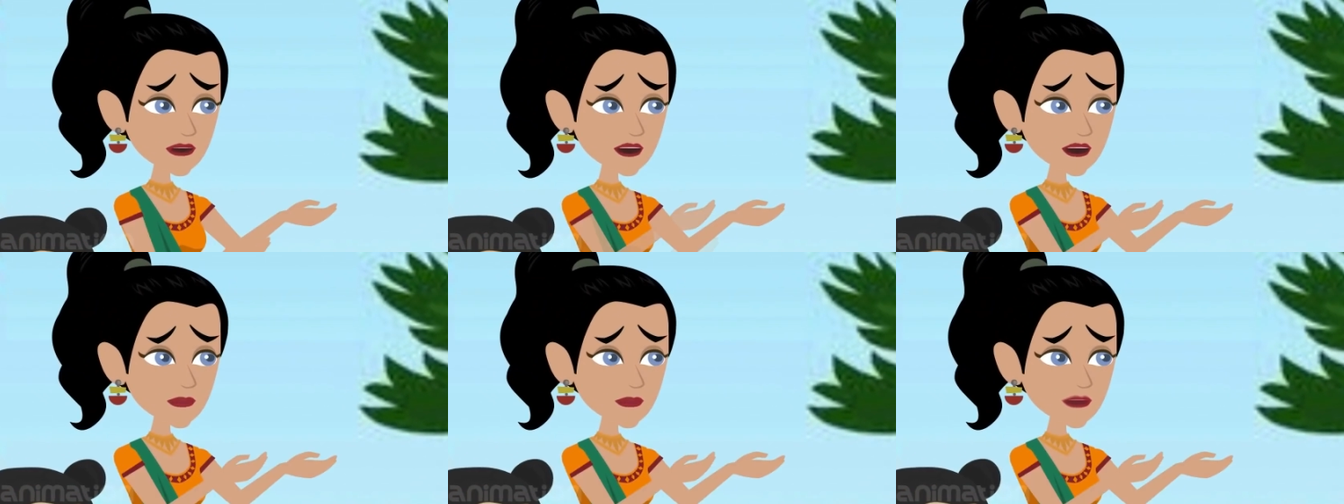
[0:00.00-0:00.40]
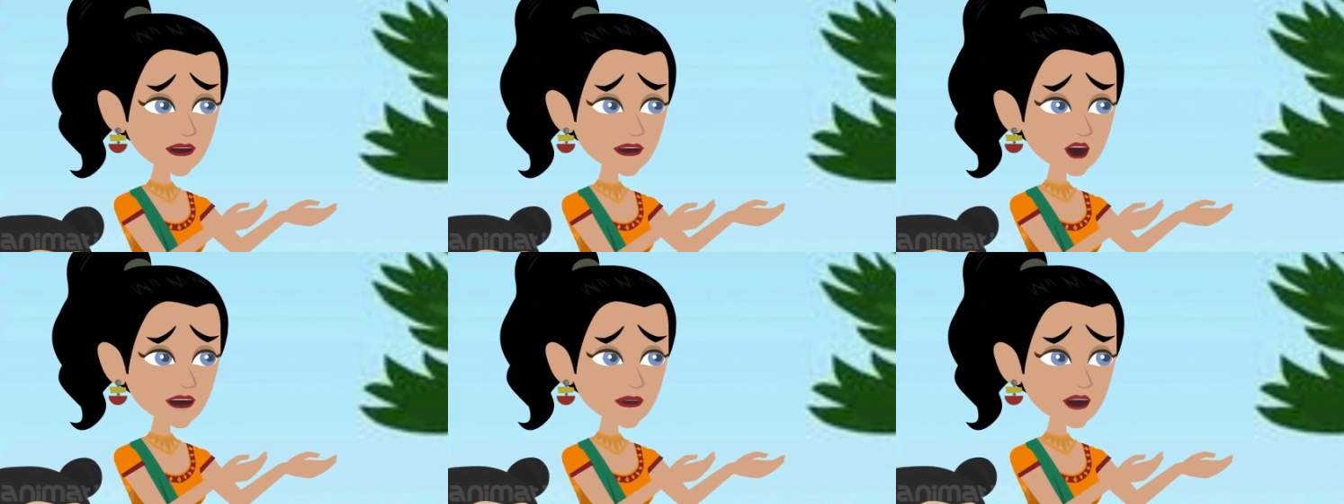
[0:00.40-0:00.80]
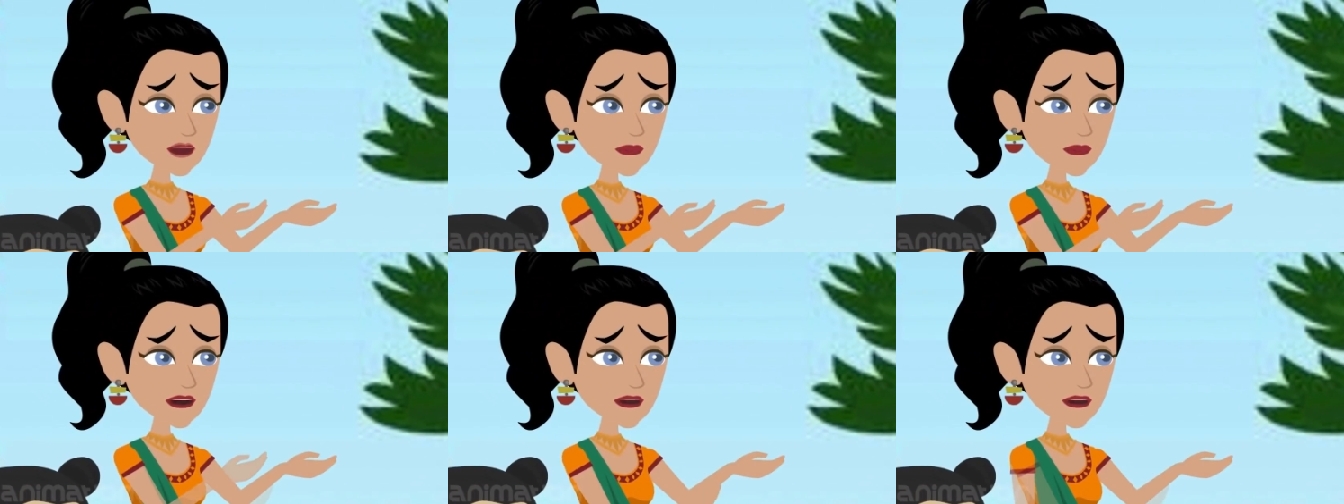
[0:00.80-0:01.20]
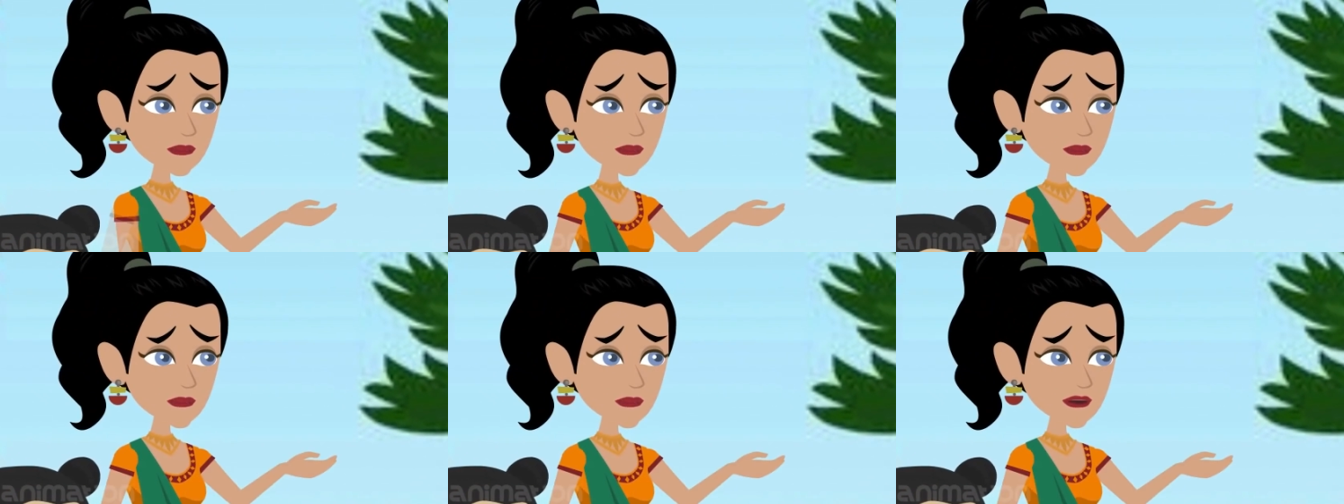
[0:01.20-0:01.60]
না তোমার কি হয়ে গেছে
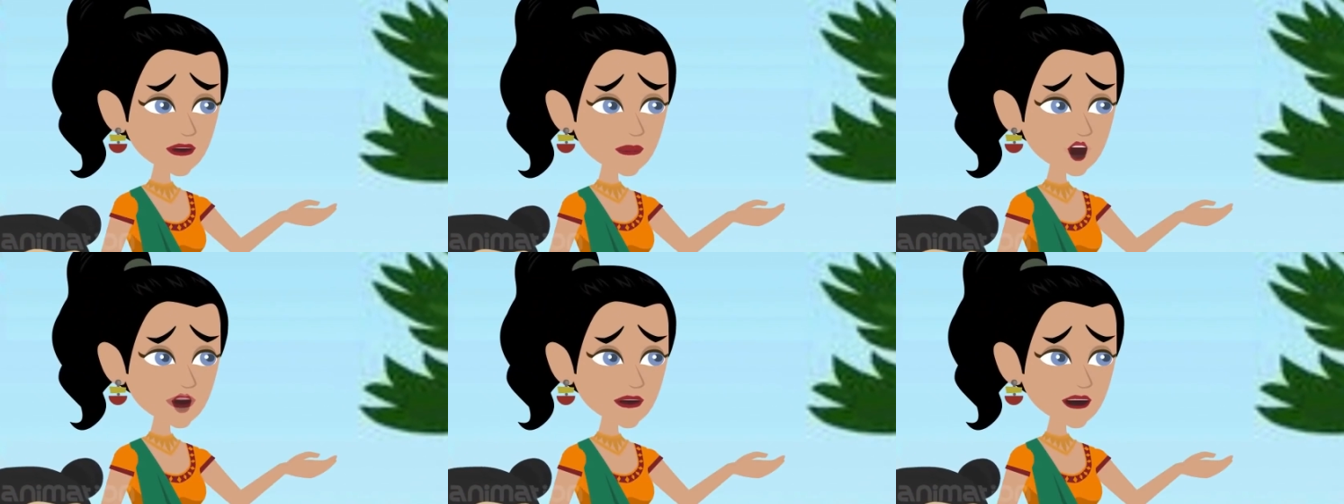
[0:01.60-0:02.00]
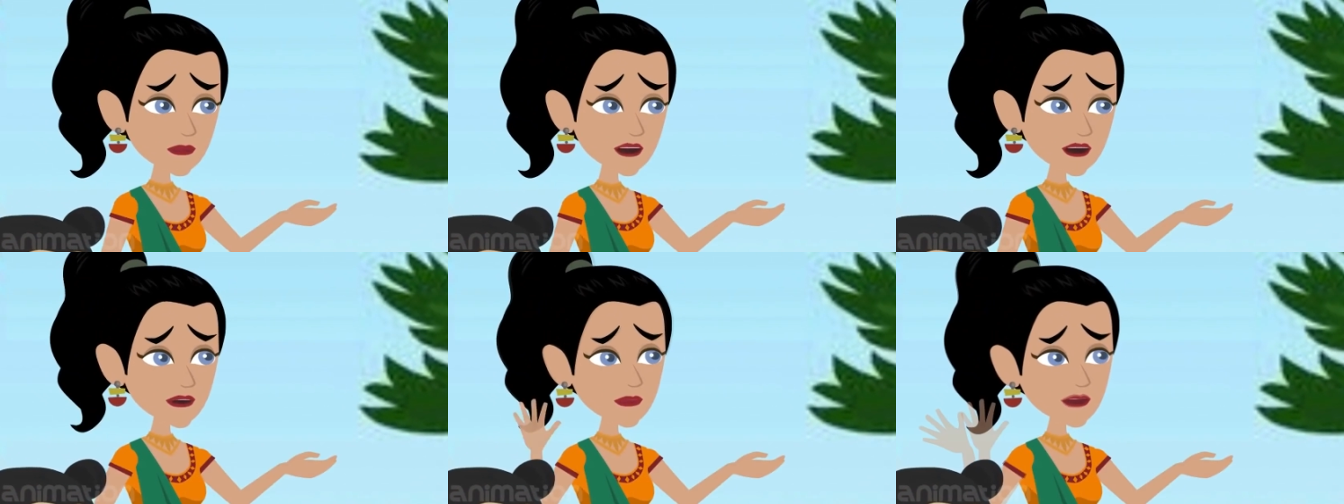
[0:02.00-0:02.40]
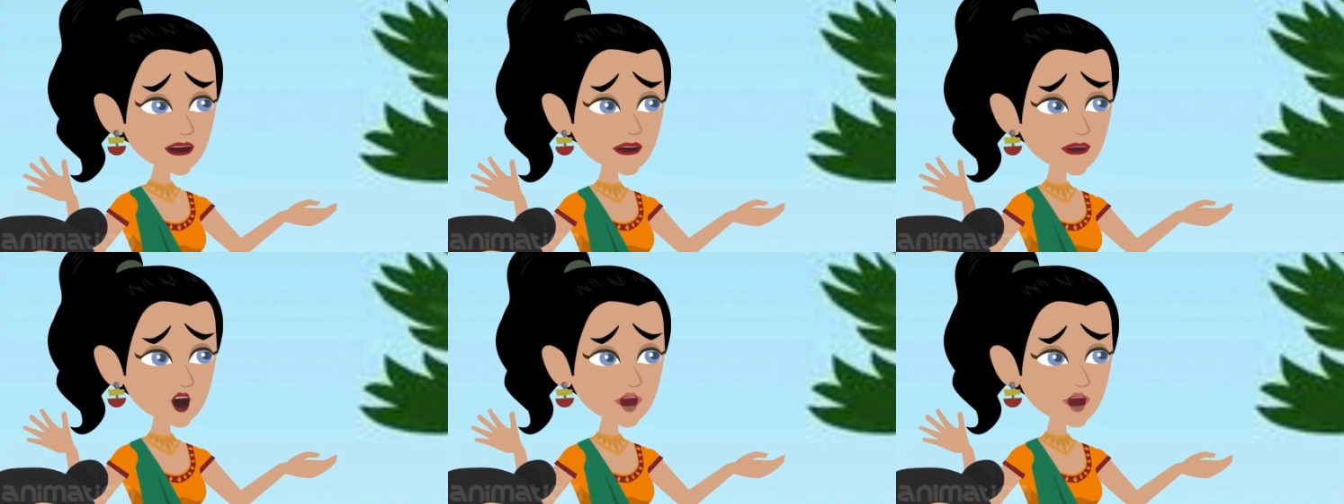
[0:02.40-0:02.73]
তুমি তো আমার পিছুই